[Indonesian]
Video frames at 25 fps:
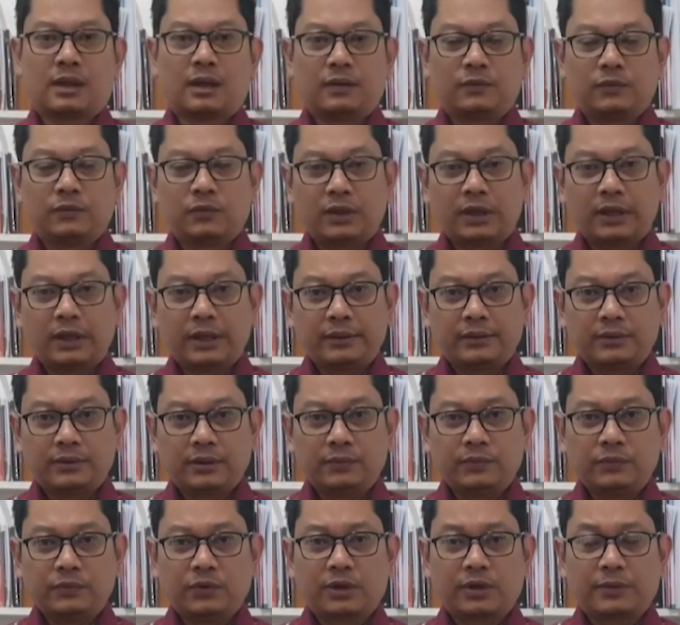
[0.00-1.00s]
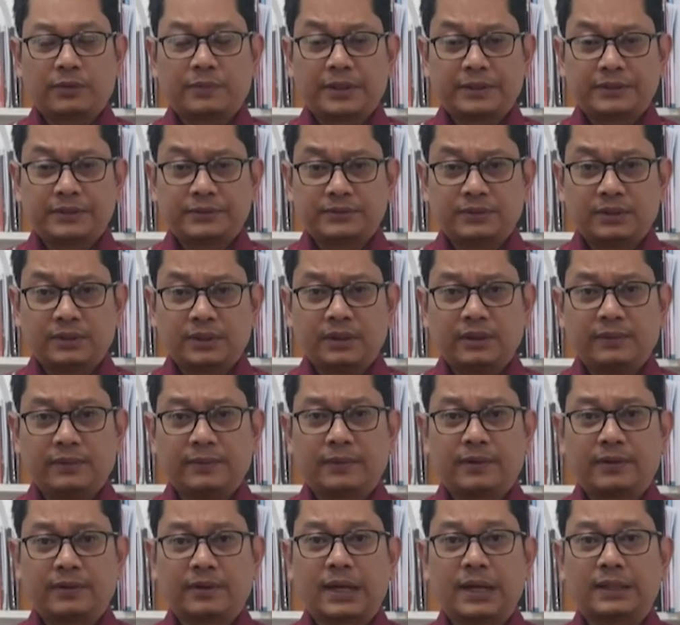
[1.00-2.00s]
Assalamualaikum
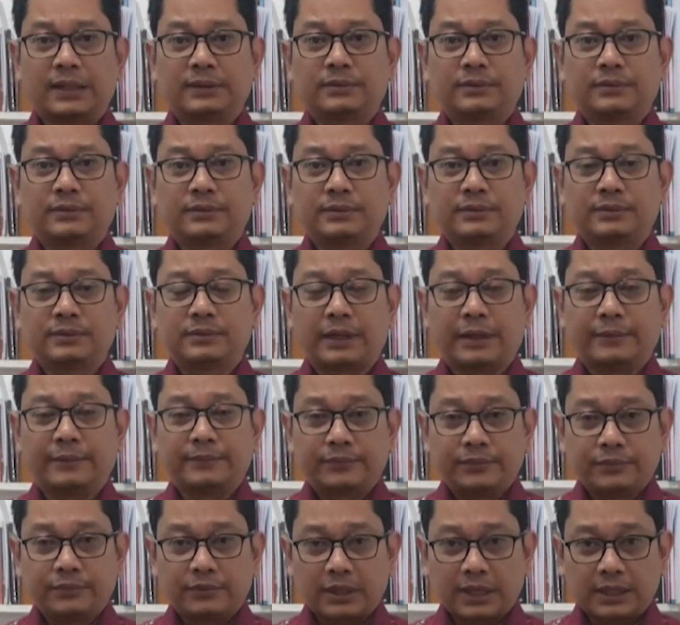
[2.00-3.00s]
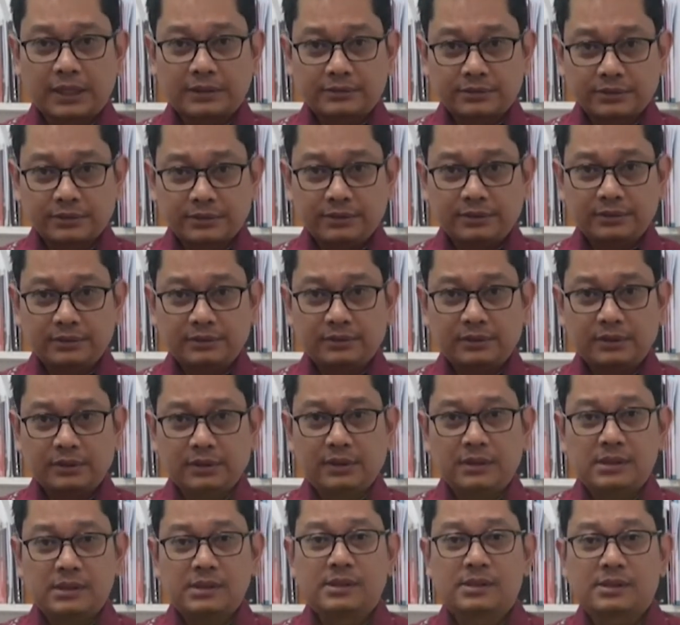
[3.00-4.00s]
warahmatullahi wabarakatuh. Sampurasun.
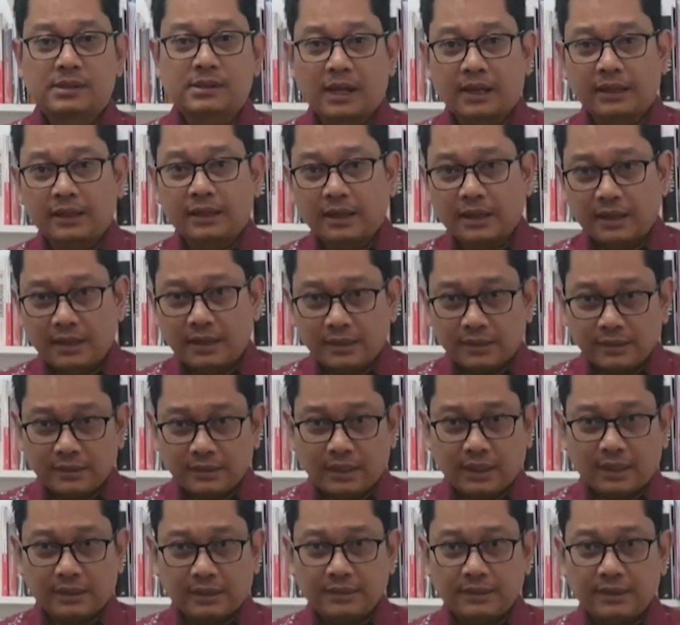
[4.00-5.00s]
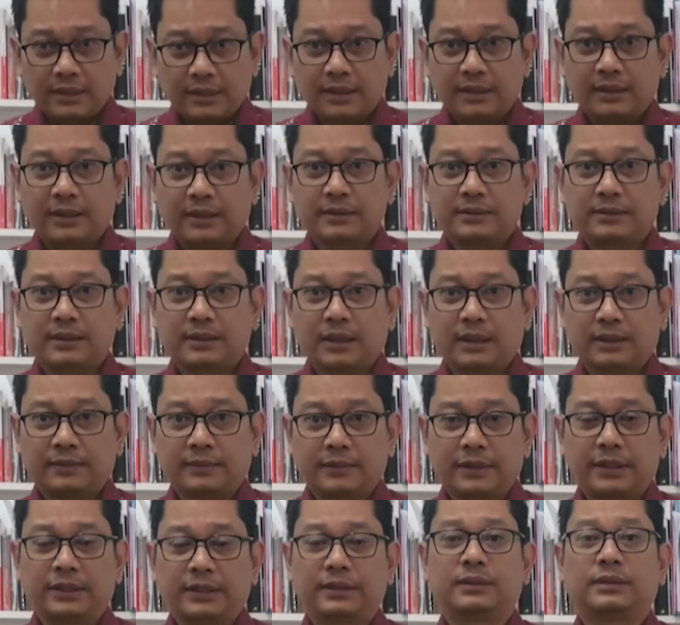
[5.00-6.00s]
Saya Adiana
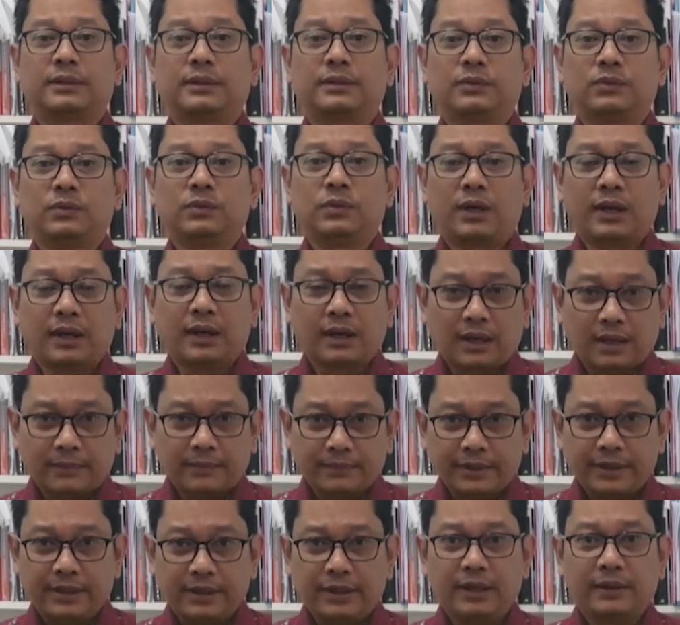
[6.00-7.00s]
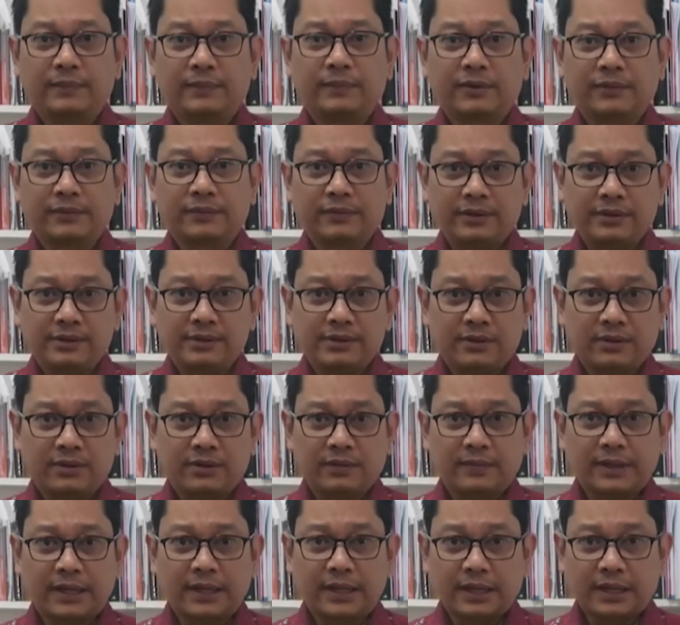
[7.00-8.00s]
Slamet, Ketua KPID Provinsi
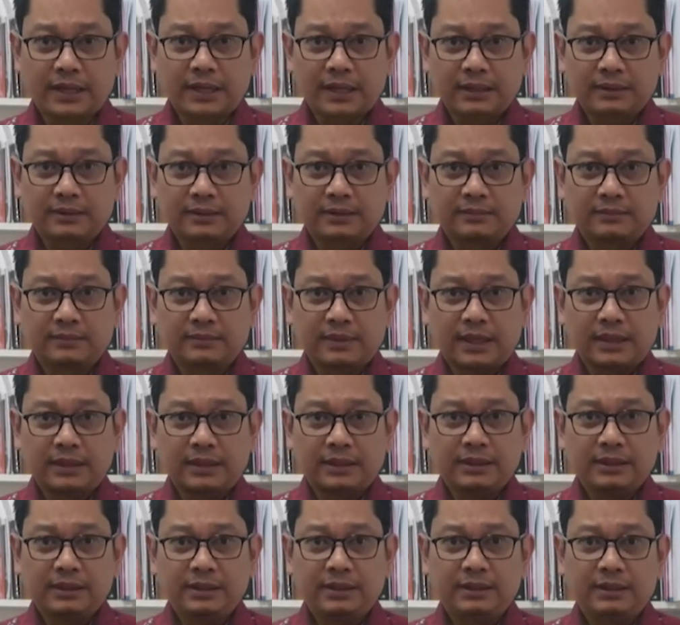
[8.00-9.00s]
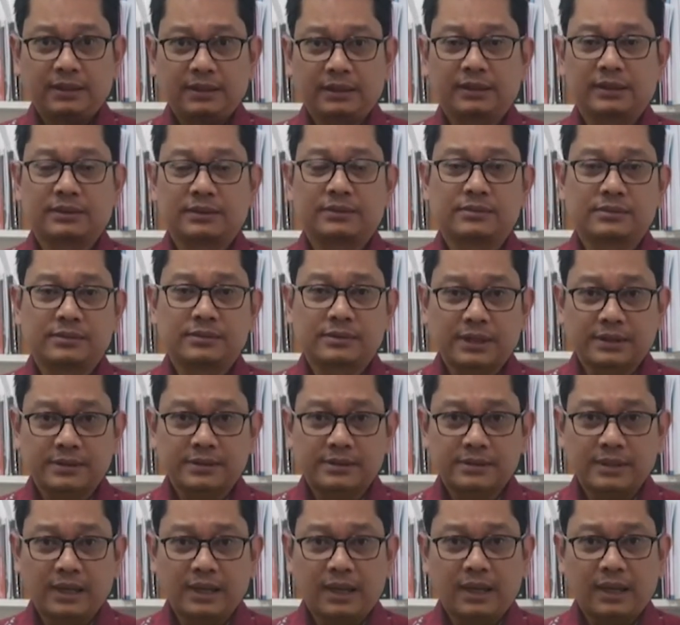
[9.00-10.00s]
Jawa Barat. Mari kita
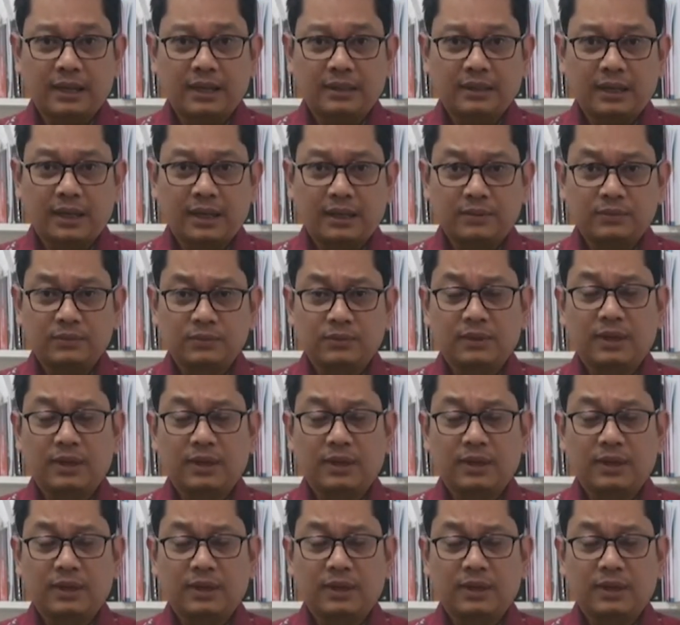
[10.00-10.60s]
sukseskan